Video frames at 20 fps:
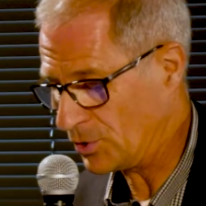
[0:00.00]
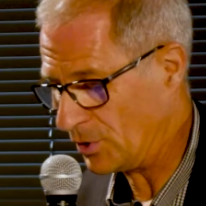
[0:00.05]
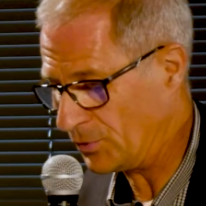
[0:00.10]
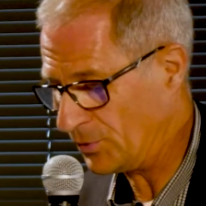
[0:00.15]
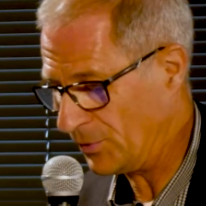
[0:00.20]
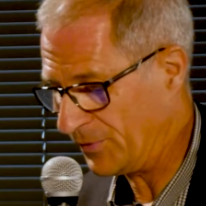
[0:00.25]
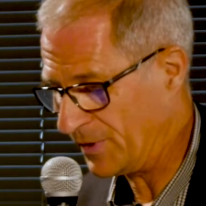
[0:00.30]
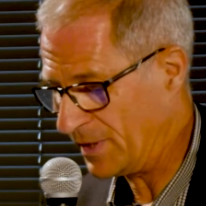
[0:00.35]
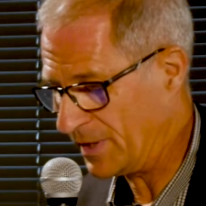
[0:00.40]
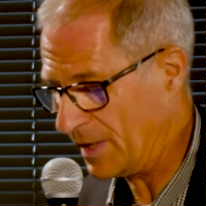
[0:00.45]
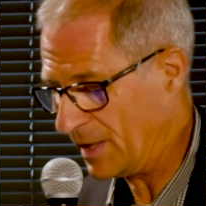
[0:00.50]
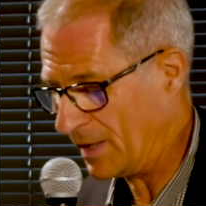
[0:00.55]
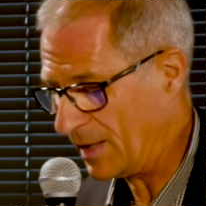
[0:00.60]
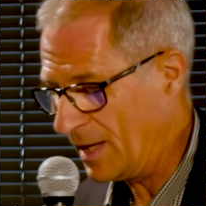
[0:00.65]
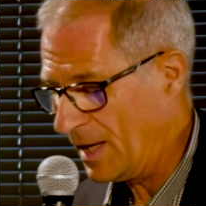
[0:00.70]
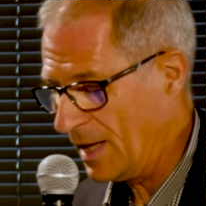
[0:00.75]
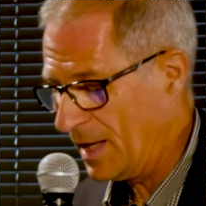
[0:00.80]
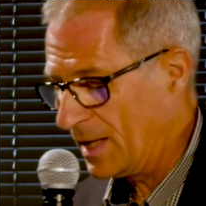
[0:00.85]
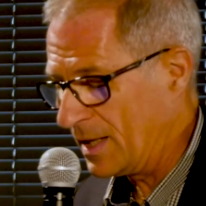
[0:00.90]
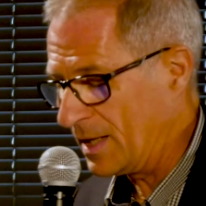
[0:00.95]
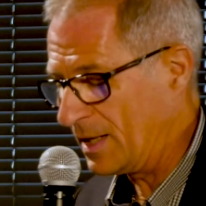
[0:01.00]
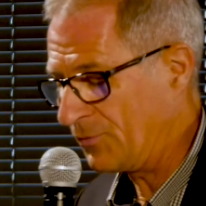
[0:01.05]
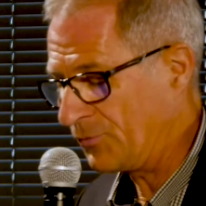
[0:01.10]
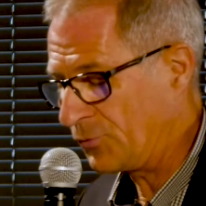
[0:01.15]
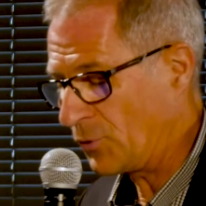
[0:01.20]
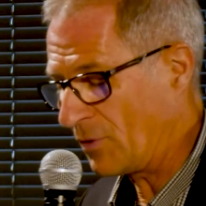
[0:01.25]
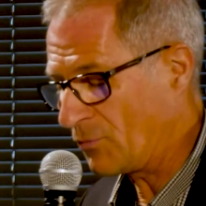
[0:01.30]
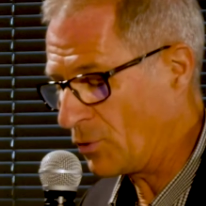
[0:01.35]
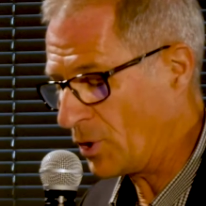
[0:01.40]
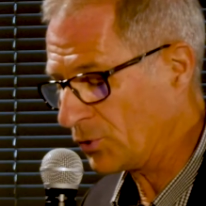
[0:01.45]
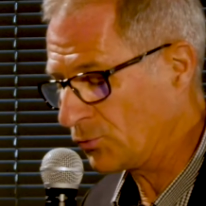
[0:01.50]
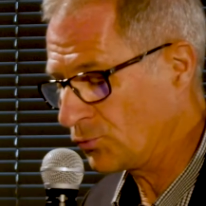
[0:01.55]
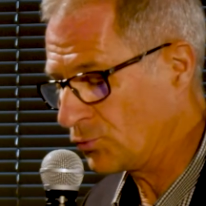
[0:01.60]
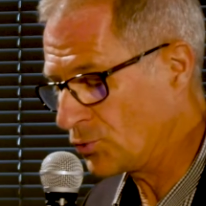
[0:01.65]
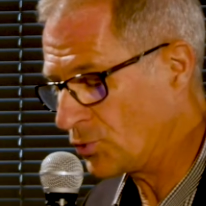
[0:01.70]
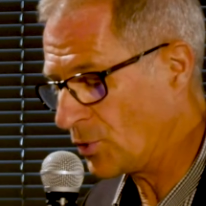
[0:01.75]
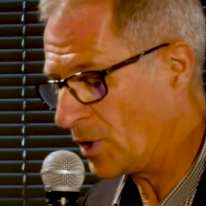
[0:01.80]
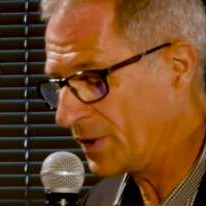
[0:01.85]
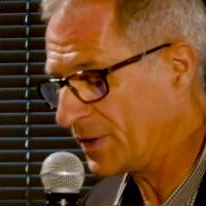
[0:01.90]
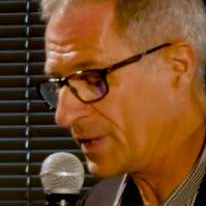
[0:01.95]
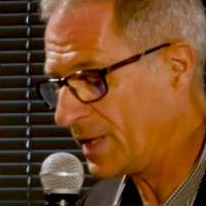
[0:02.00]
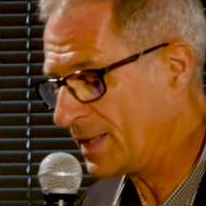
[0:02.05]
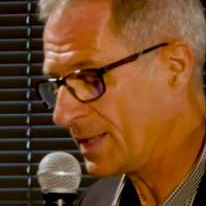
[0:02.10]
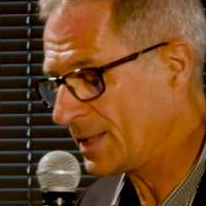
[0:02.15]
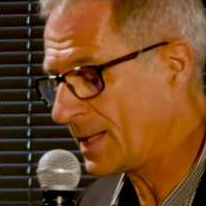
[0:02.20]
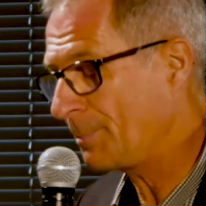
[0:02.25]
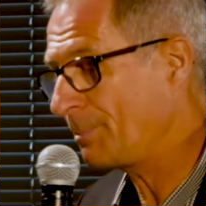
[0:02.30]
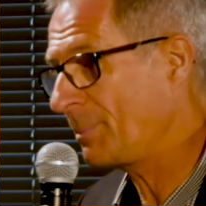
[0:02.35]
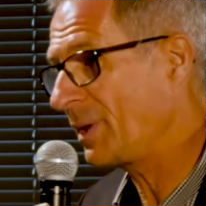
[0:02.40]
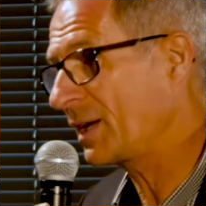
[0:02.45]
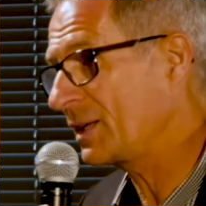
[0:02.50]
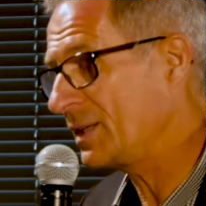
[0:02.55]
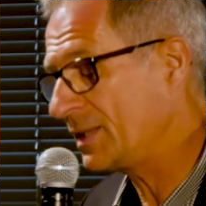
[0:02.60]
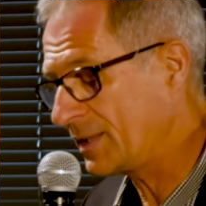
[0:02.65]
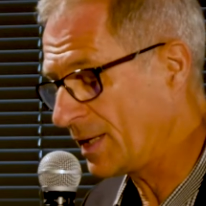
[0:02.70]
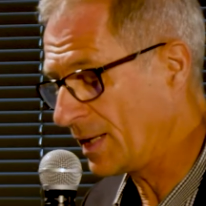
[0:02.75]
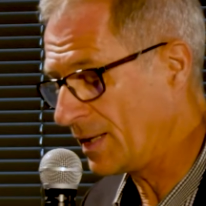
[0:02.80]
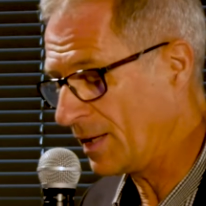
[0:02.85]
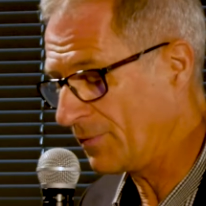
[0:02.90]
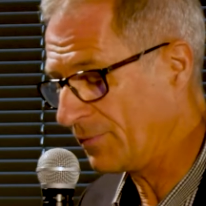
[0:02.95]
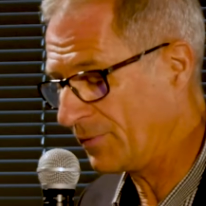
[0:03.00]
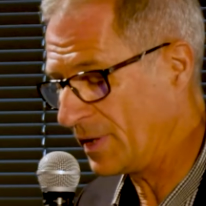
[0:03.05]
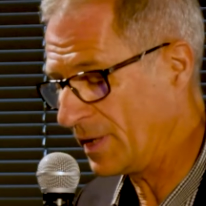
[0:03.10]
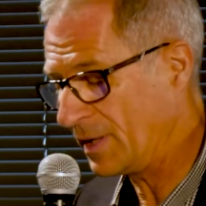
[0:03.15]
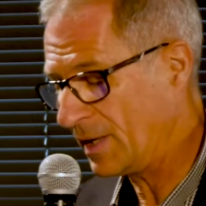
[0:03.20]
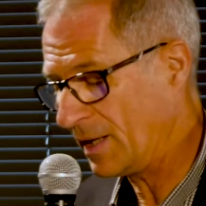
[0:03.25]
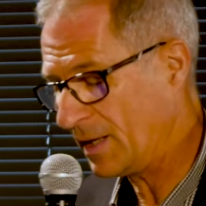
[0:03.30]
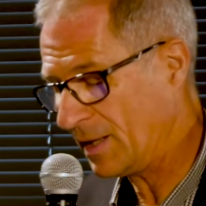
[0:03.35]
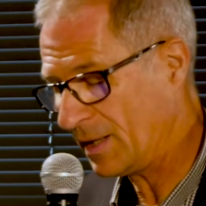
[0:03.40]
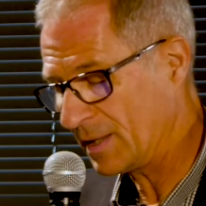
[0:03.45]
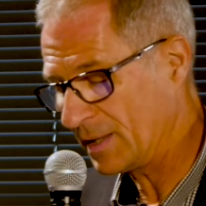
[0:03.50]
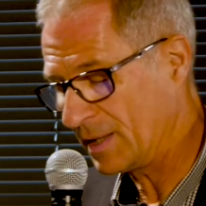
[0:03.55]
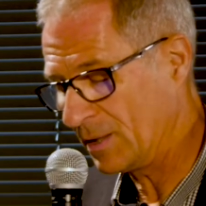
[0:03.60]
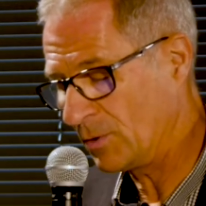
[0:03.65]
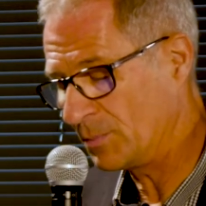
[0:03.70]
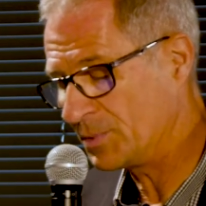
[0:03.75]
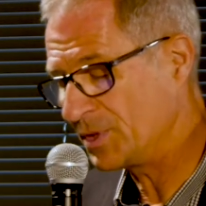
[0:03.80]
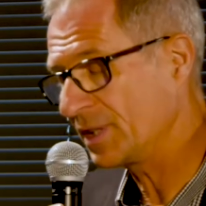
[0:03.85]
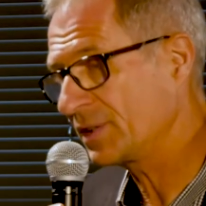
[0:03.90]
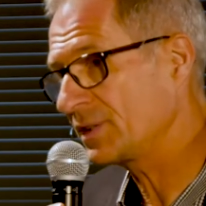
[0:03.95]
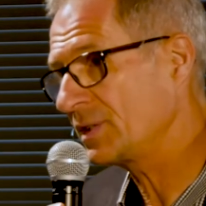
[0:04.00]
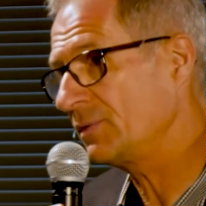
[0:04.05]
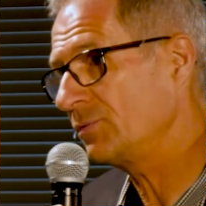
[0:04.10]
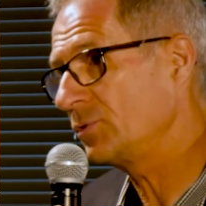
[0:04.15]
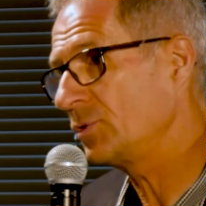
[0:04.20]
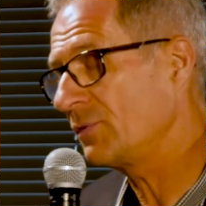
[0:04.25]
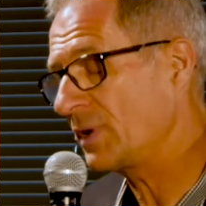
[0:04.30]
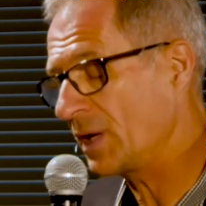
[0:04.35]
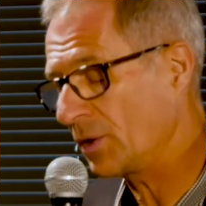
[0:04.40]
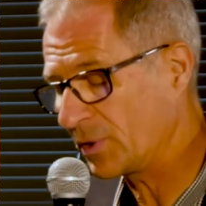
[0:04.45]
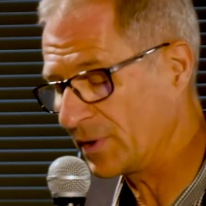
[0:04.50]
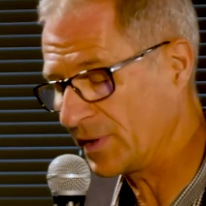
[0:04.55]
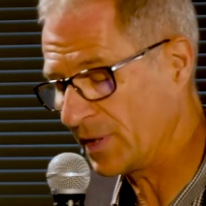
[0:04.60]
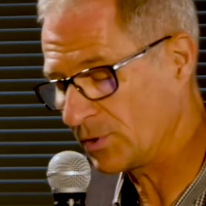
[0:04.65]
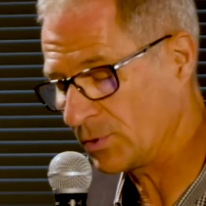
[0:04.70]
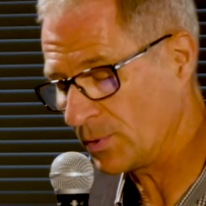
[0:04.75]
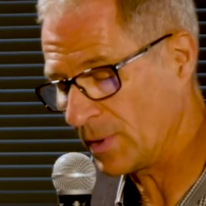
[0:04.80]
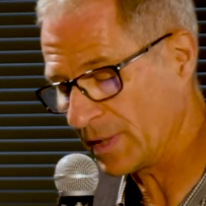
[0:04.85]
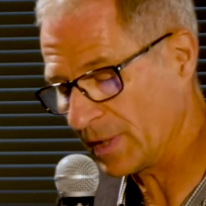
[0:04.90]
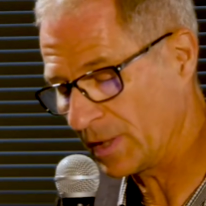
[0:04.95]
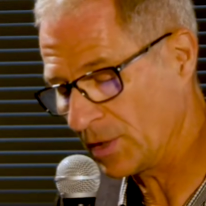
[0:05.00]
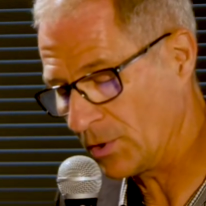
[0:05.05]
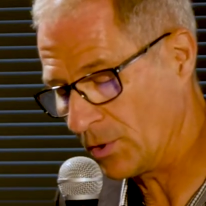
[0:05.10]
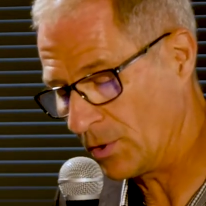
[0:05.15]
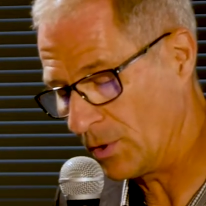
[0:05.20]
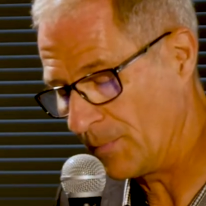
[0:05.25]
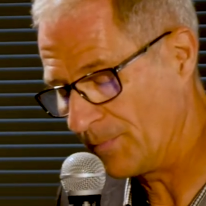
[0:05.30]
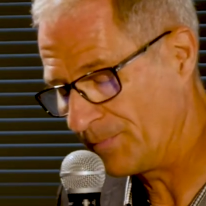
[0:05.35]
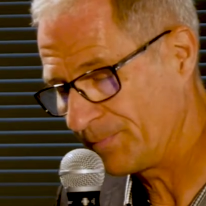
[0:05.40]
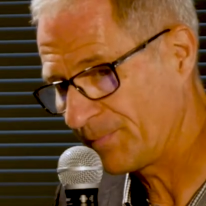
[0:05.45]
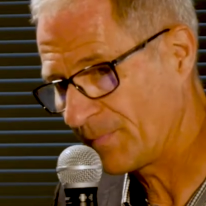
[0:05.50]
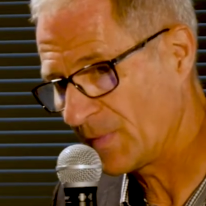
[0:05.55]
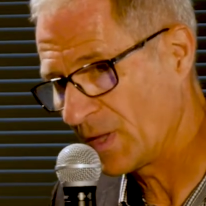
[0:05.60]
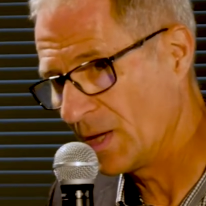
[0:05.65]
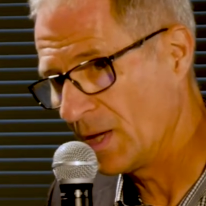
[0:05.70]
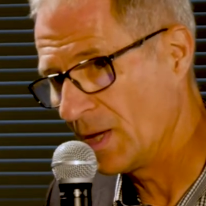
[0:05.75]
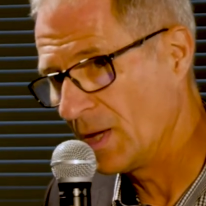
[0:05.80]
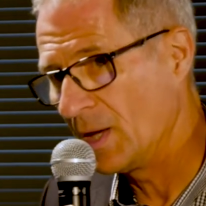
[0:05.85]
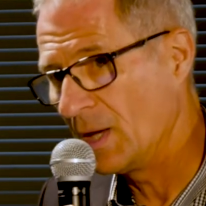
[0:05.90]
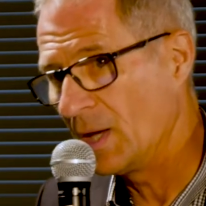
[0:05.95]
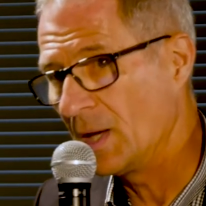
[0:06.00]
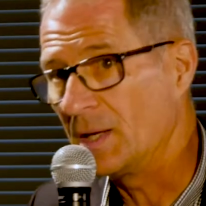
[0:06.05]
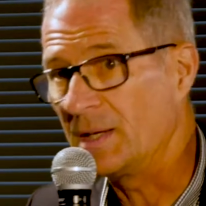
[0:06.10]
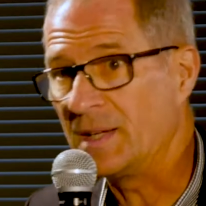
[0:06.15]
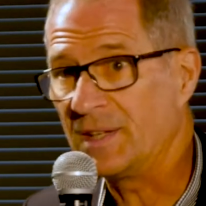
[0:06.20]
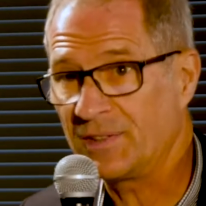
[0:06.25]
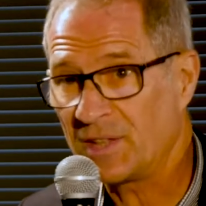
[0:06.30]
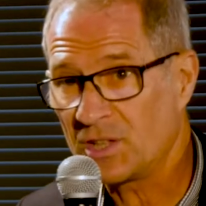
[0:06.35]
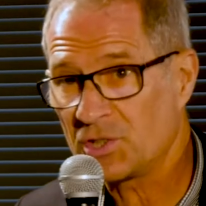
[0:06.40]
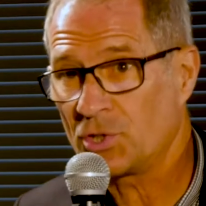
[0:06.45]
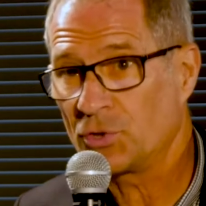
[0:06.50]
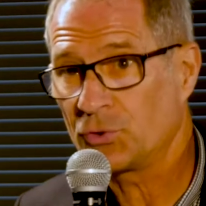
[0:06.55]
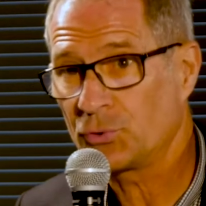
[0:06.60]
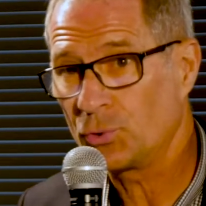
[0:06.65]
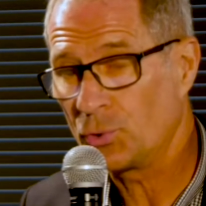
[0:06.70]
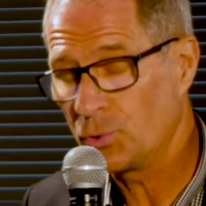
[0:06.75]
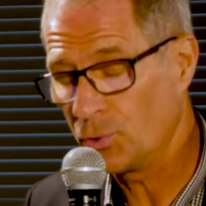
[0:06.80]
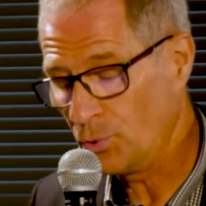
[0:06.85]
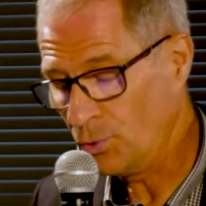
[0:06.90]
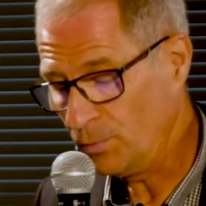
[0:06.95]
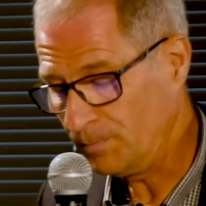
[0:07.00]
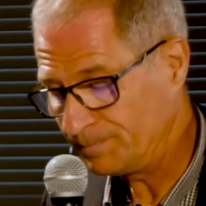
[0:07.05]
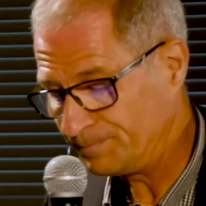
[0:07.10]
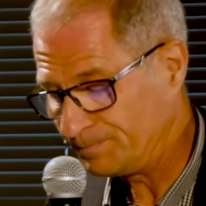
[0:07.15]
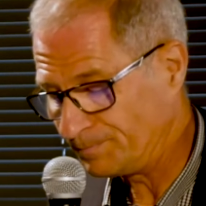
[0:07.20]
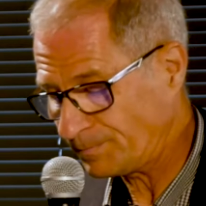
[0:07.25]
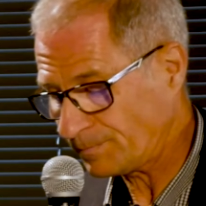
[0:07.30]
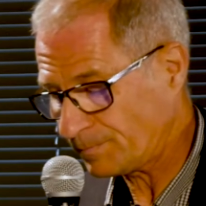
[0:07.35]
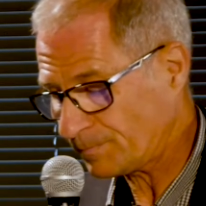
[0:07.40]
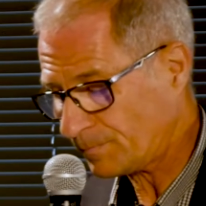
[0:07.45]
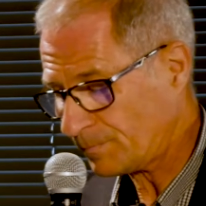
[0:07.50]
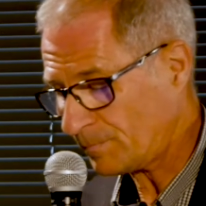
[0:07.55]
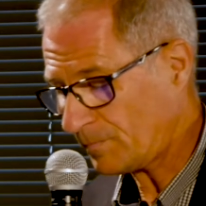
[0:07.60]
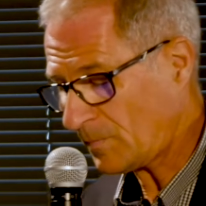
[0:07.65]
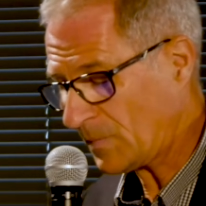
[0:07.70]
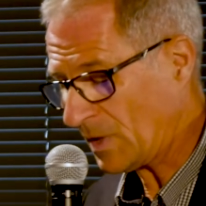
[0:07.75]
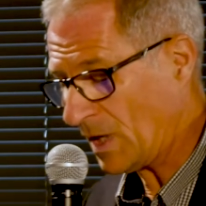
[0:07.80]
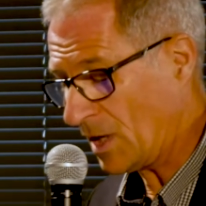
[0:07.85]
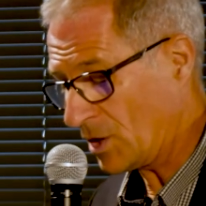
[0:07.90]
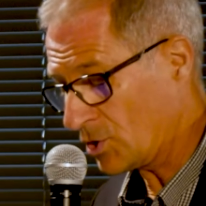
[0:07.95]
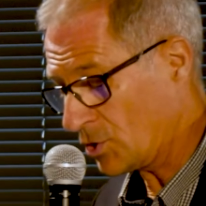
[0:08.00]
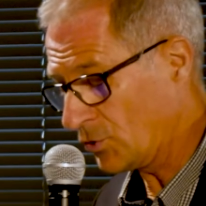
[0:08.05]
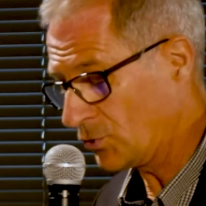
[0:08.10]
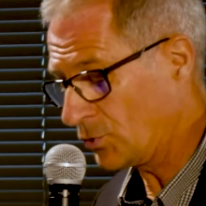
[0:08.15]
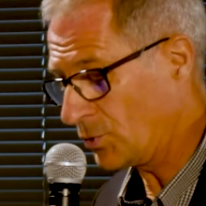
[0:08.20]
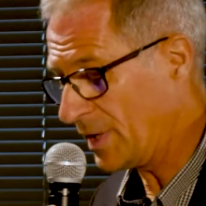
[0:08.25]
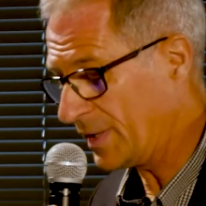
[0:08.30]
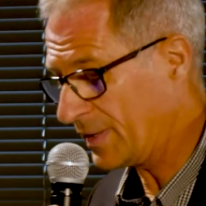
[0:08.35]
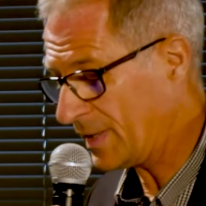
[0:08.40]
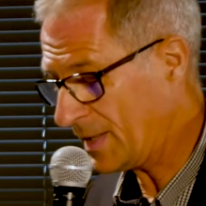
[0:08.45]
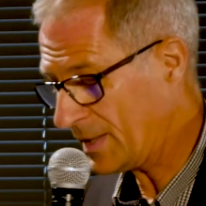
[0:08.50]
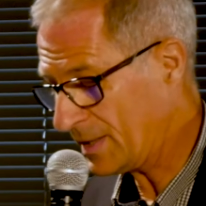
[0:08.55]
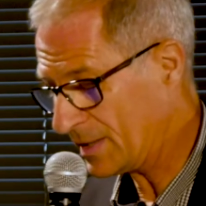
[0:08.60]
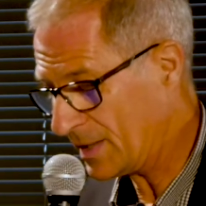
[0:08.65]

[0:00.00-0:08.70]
genre de filière. Et il faut avoir toujours en tête la pérennité de la filière et l'objectif de valorisation agricole. Les agences de l'eau, agences de l'État,